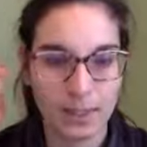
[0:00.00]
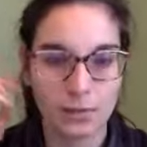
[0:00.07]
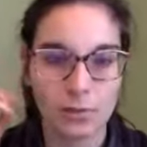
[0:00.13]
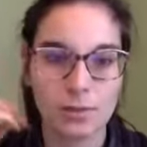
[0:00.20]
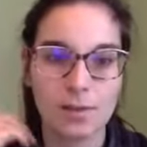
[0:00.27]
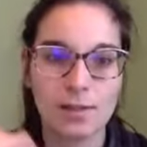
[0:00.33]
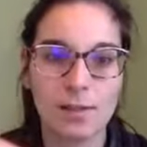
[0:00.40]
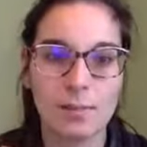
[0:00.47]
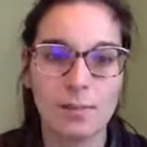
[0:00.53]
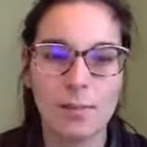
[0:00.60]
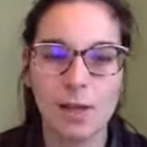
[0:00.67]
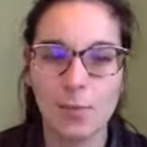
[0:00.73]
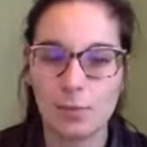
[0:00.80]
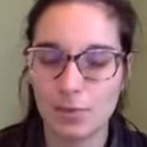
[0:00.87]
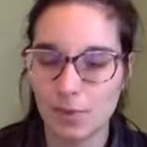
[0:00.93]
Donc ça, ça me met
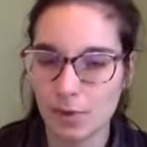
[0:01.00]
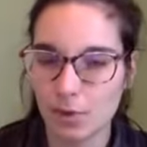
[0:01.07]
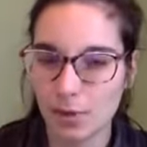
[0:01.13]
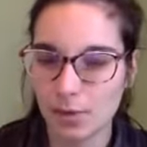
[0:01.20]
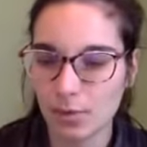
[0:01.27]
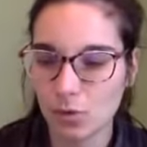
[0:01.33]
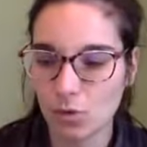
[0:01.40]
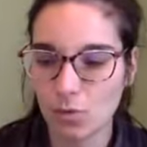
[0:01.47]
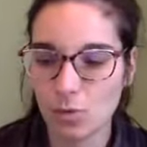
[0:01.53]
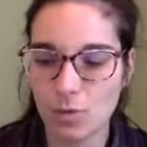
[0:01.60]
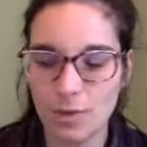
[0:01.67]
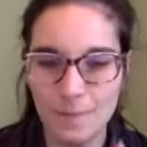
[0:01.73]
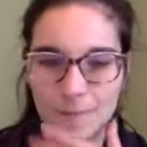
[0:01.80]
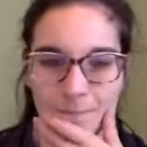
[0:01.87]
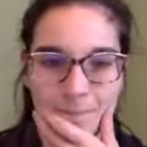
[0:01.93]
la puce à l'oreille parce que je me
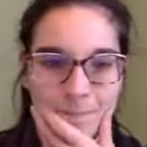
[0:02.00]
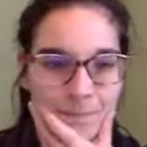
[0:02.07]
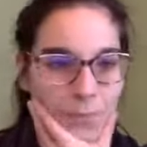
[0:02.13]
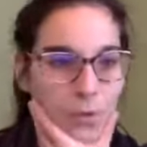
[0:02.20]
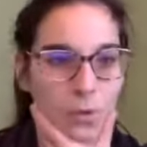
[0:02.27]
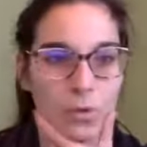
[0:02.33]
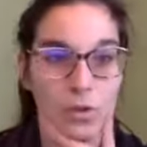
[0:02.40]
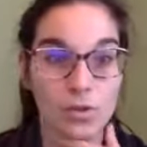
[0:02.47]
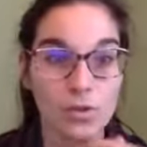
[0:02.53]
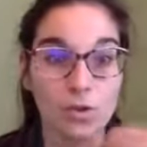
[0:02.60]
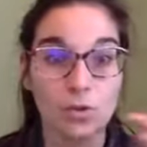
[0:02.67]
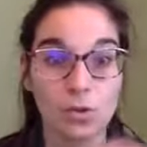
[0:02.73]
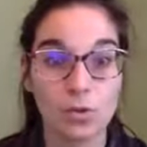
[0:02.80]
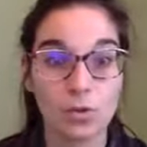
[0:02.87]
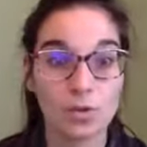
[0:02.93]
dis, hmm, on est en
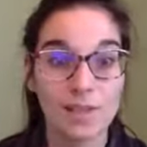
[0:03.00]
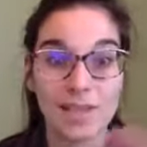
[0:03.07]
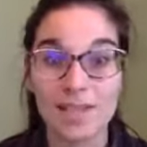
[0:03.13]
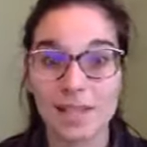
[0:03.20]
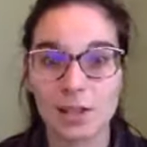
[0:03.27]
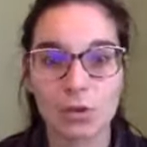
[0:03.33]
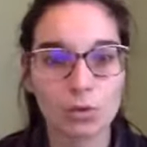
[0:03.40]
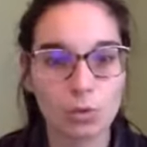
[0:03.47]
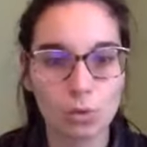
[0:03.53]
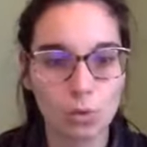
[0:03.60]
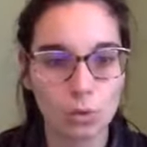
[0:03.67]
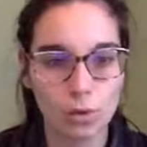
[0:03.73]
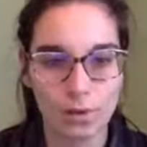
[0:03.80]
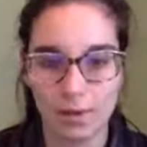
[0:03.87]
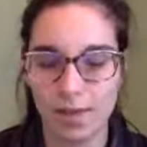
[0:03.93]
situation d'échec tout de
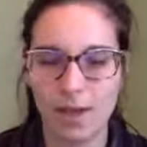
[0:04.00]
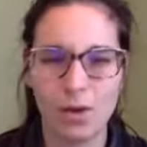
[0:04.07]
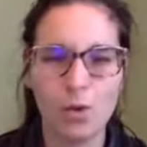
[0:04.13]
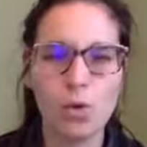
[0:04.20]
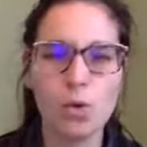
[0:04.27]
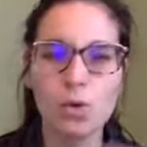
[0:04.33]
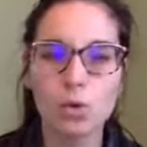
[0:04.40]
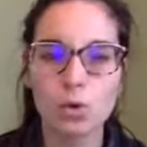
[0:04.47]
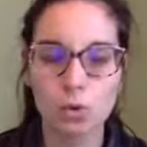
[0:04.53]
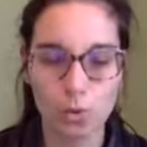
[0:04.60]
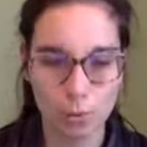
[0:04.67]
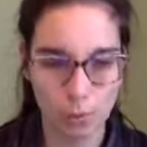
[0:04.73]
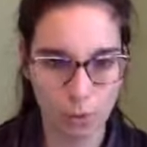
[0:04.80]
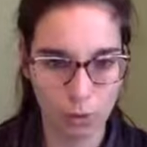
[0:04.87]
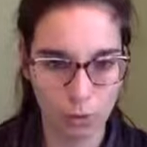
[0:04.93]
suite. Il n'y a
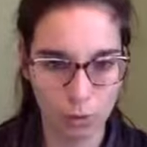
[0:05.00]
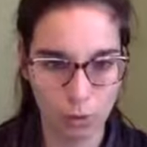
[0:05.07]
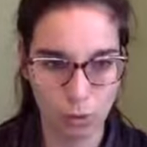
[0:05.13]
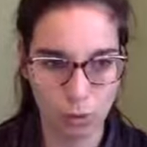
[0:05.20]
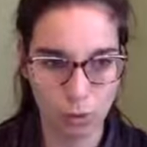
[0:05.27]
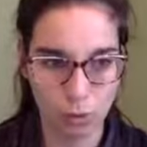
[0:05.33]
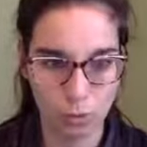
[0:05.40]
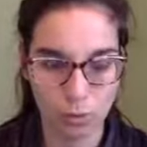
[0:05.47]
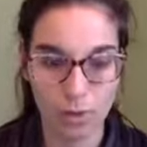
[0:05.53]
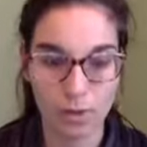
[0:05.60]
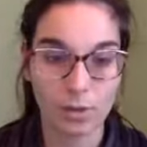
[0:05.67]
aucune bonne solution.